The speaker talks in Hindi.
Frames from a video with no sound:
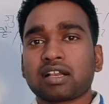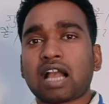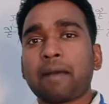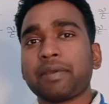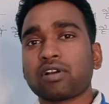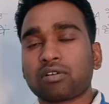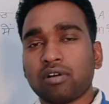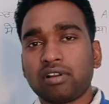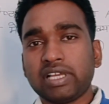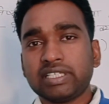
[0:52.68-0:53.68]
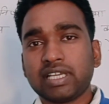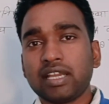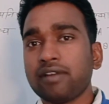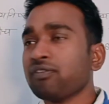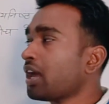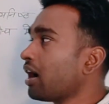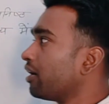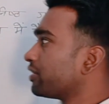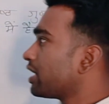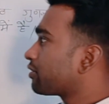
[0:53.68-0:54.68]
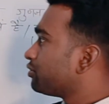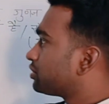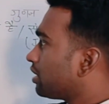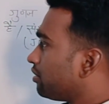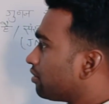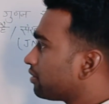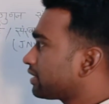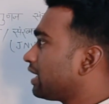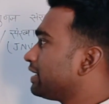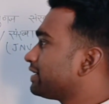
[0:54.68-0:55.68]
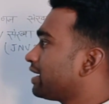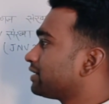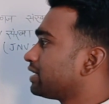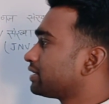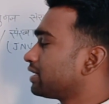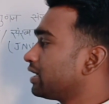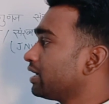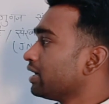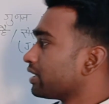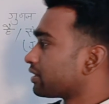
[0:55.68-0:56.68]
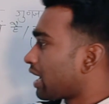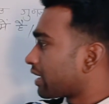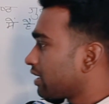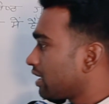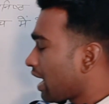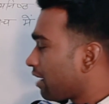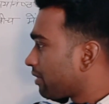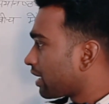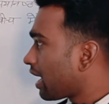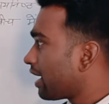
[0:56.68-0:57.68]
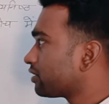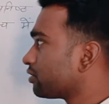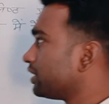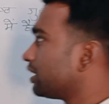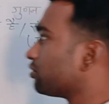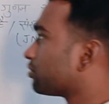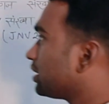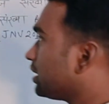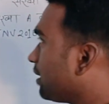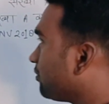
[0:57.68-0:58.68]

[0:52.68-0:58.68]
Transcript: कापी को खोल लीजिए और ये क्वेश्चन नोट कर लीजिए अच्छे से ताकि आप लगाएं तो ये चूँकि ये